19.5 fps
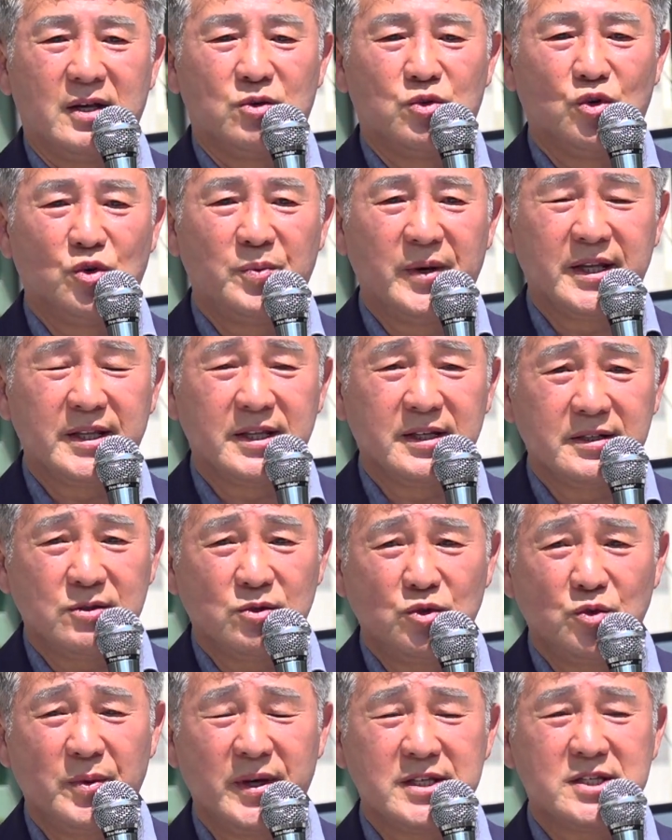후배들,
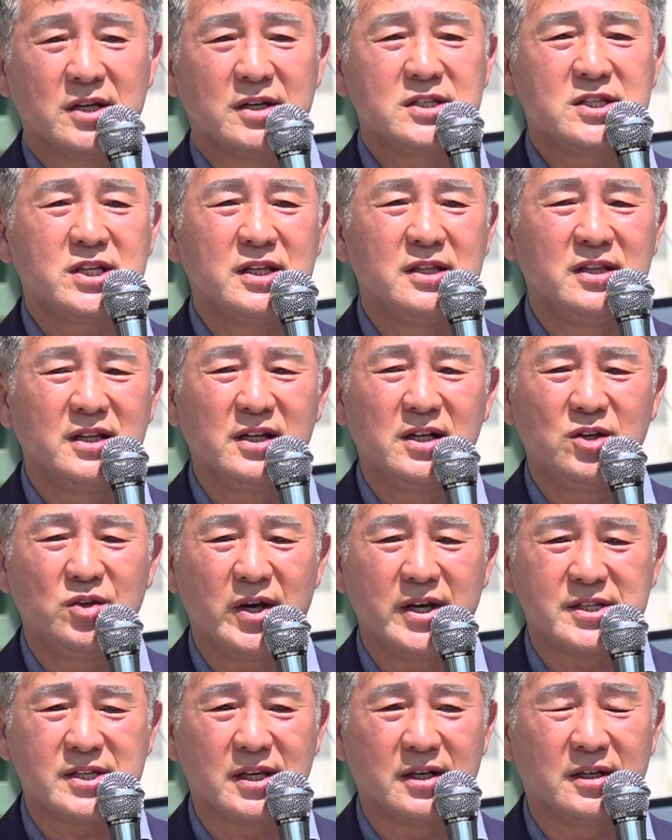후배 정치인들
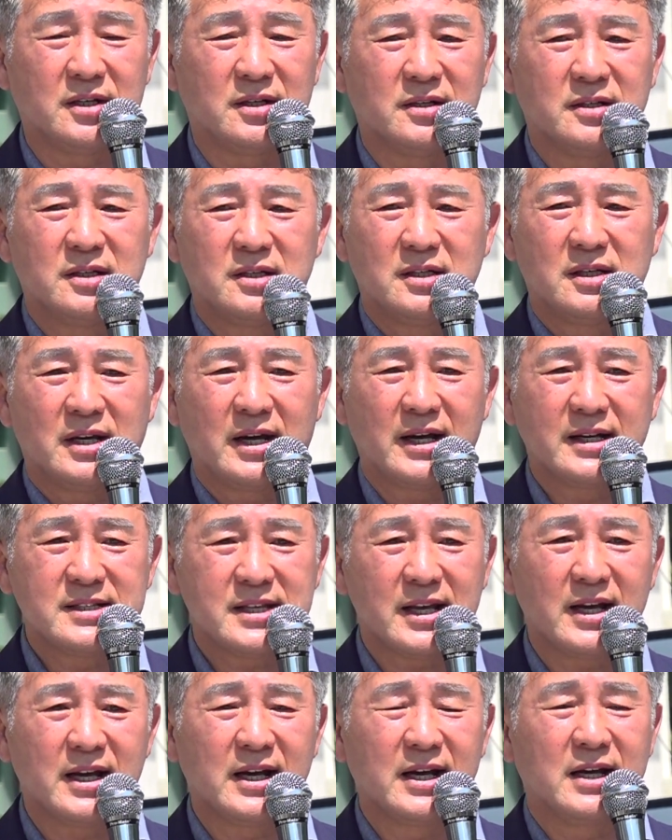위해서
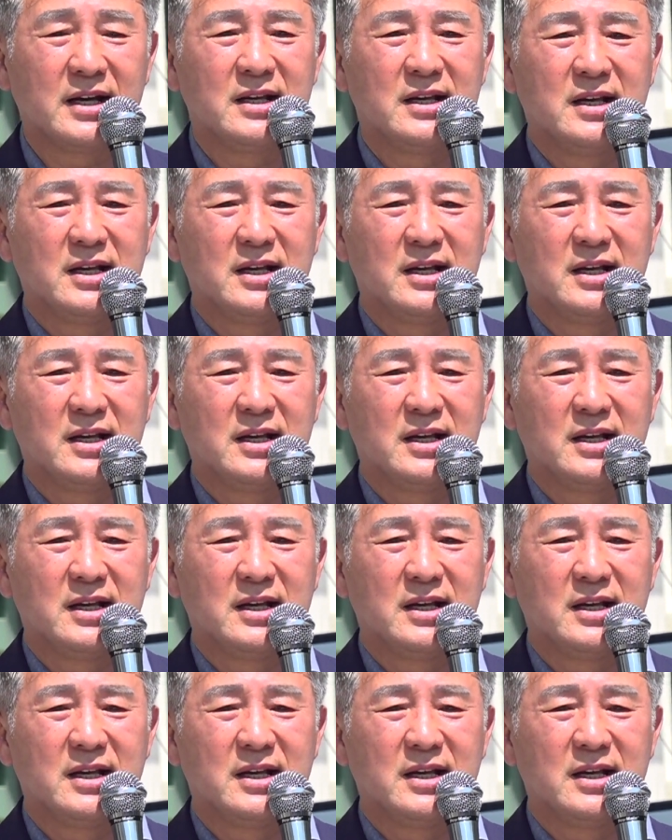항상